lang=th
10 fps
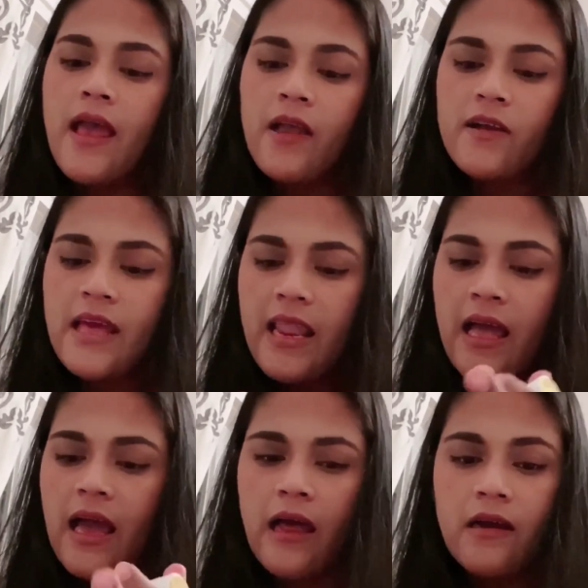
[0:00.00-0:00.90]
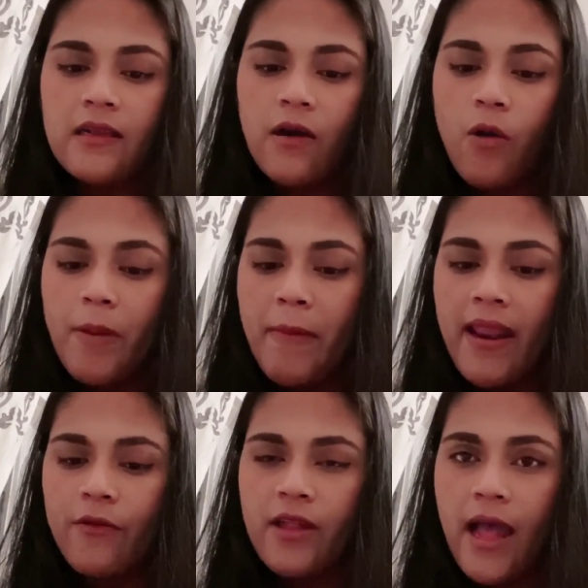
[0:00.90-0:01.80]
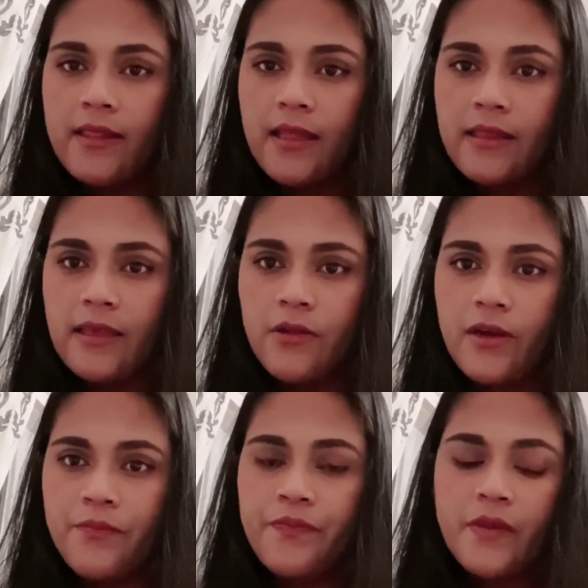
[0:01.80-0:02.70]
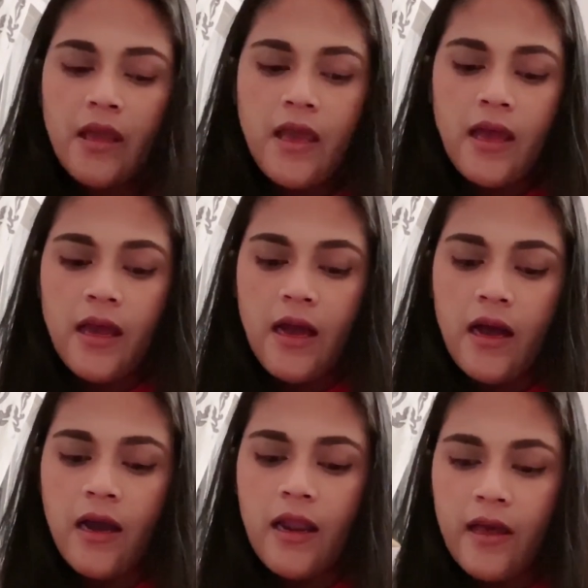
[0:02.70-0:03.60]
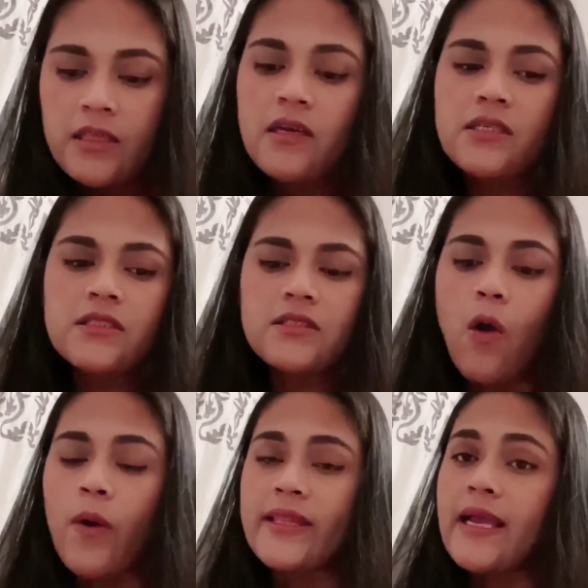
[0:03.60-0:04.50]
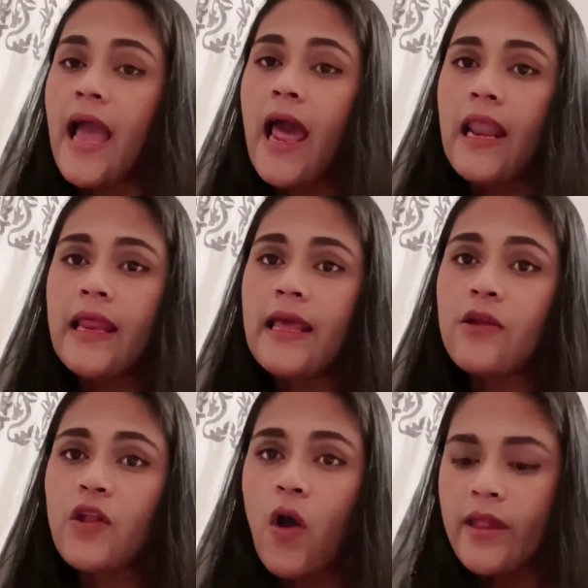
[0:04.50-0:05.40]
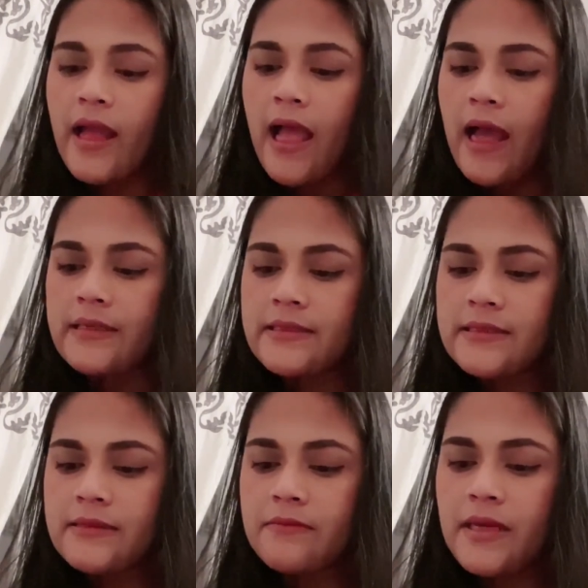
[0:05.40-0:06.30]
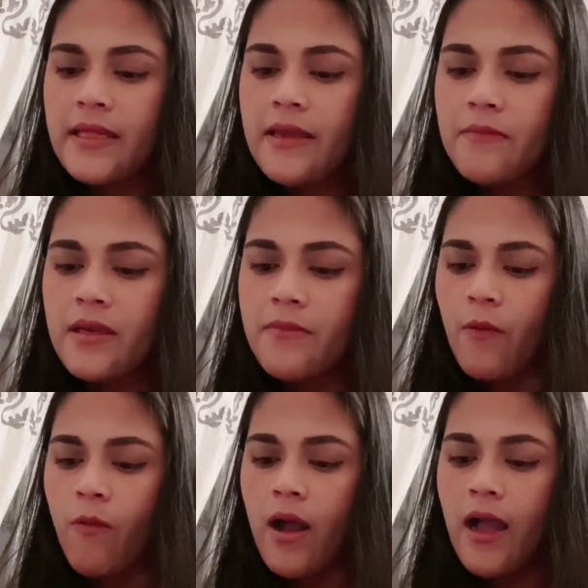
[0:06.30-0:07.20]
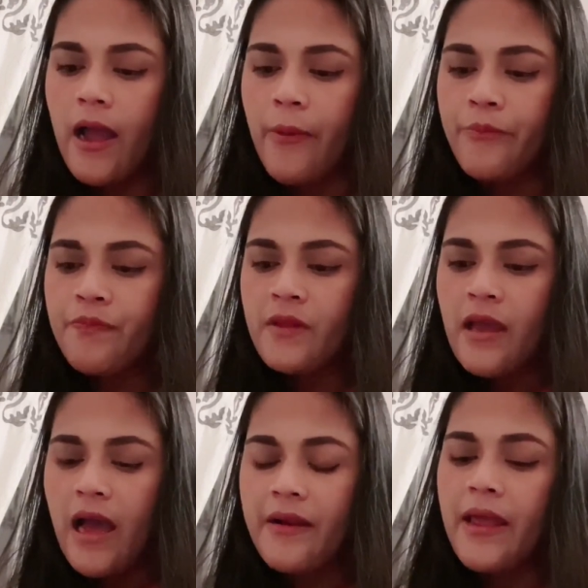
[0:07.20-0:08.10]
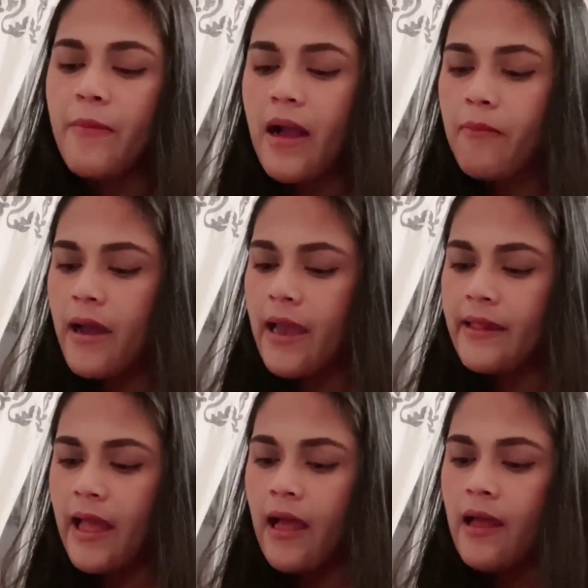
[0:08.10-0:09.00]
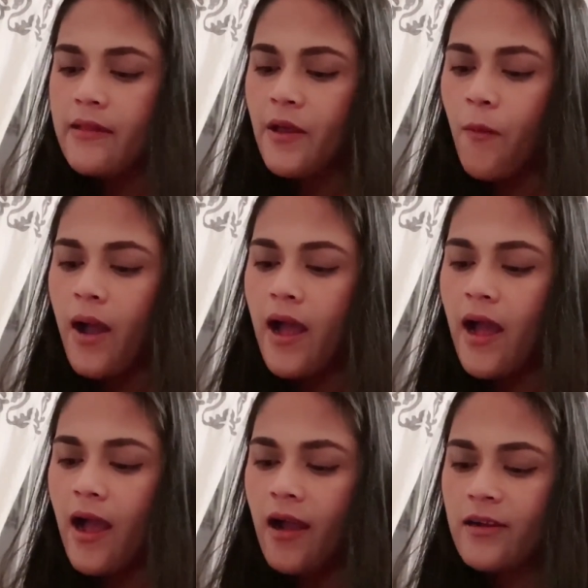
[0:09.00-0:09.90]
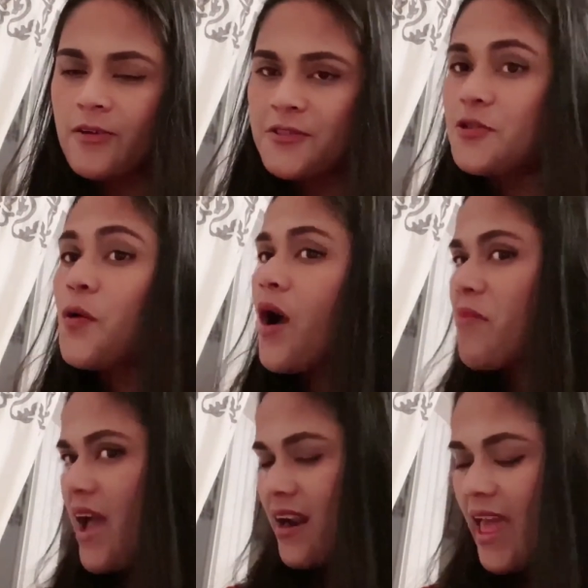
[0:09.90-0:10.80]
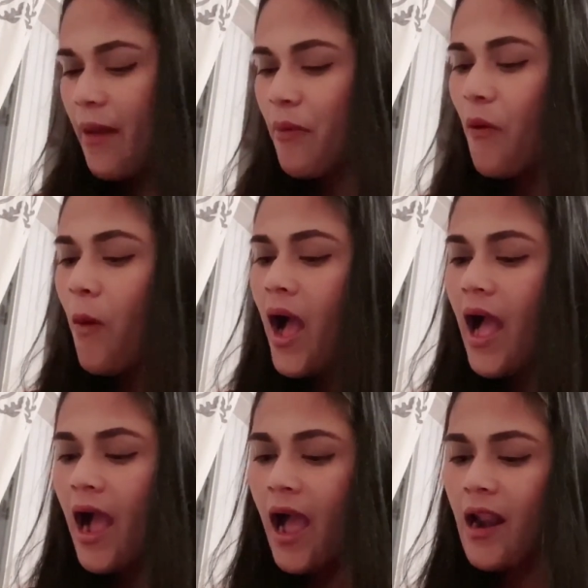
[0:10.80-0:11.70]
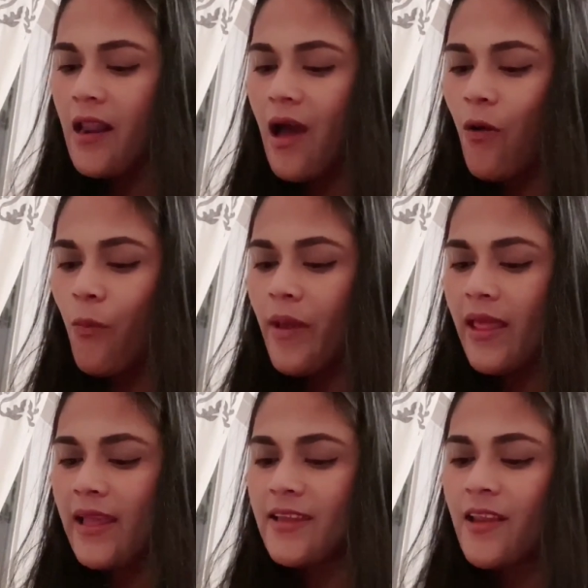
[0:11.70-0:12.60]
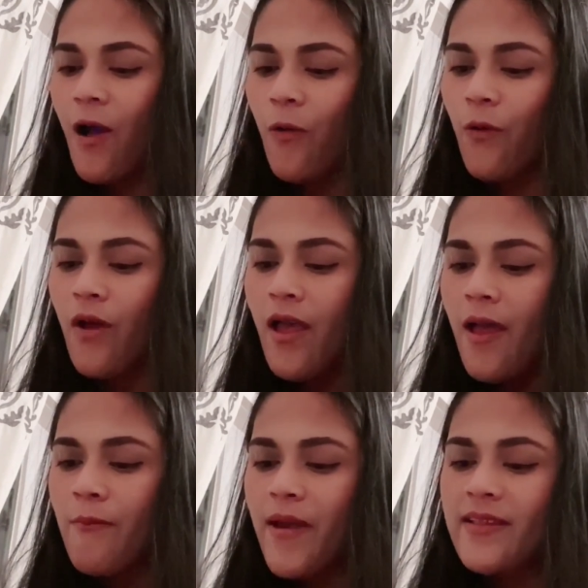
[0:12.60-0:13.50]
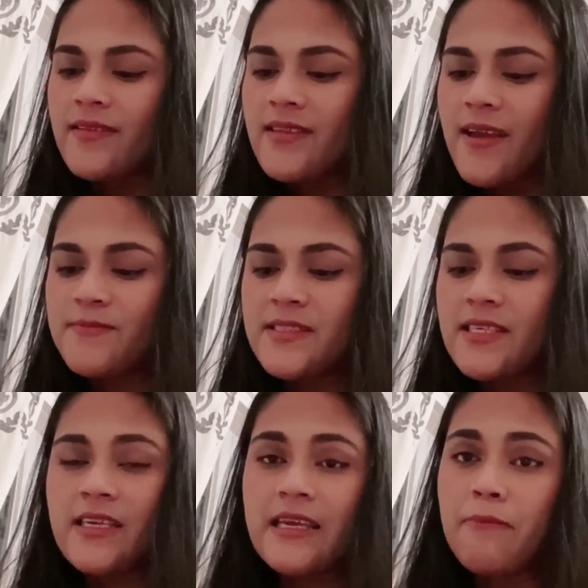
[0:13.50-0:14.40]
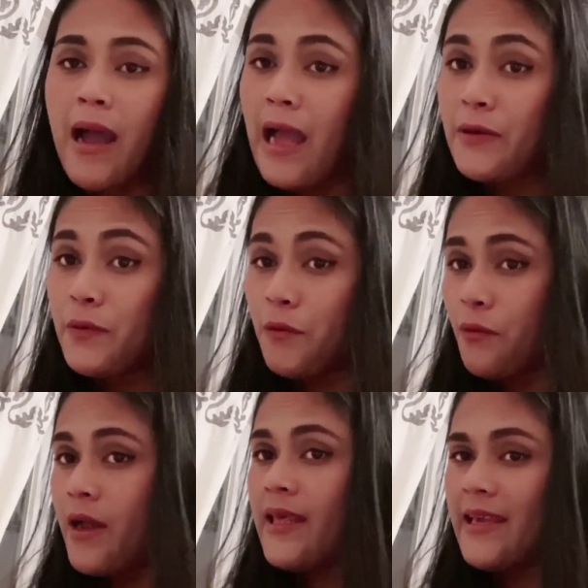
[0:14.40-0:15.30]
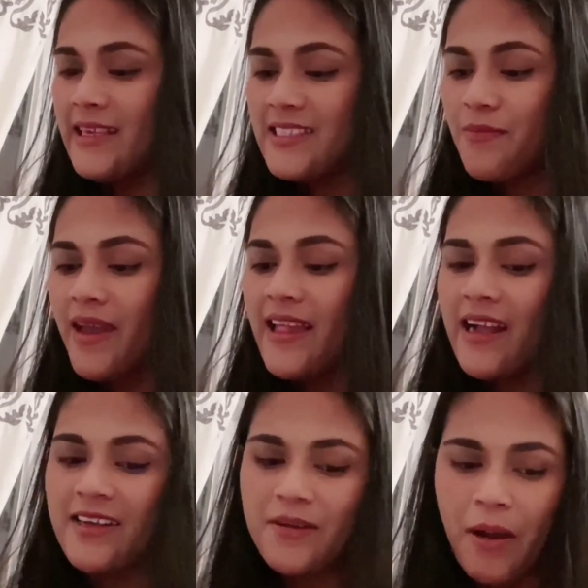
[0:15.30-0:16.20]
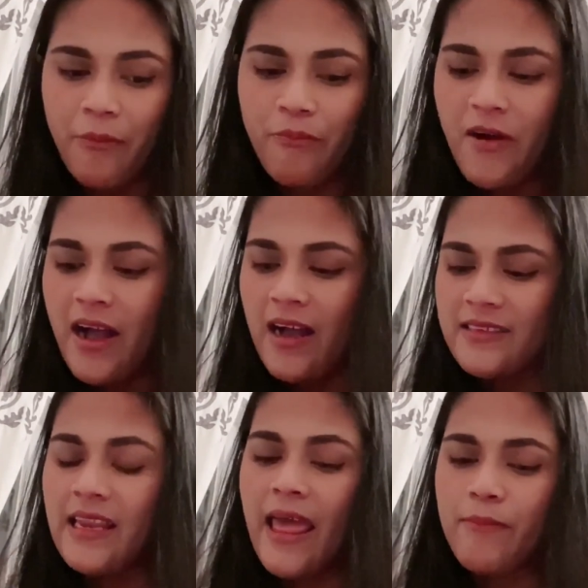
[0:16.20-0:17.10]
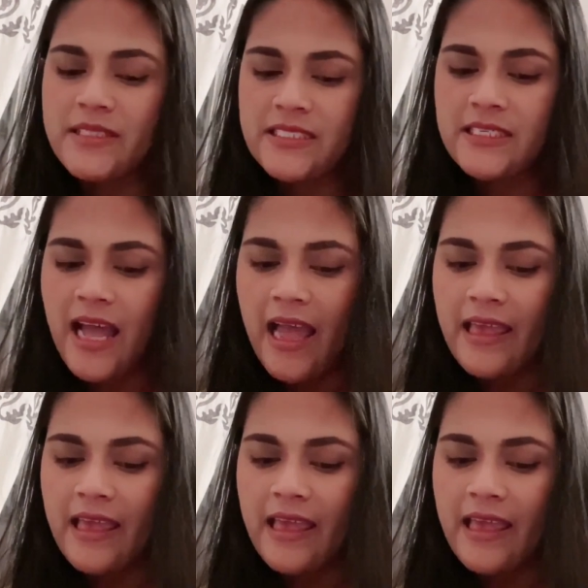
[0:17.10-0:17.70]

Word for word: ก็นั่นแหละค่ะ เออ แล้วก็เป็นแม่เหล็กด้วยนะ ติดดีเลย เออ แล้วนี่ก็คือของขวัญแต่งงานเล็กๆน้อย ๆนะคะ ซึ่งไม่ได้มีแบว่าอะไรมากมายนะ แต่ว่าเขาซื้อด้วยความรักแหละ เพราะว่าเราเป็นอะไรที่เราเป็น FC ม้าอยู่อะไรอย่างนี้ใช่ไหมนางก็แบบว่านั่นแหละไปซื้อให้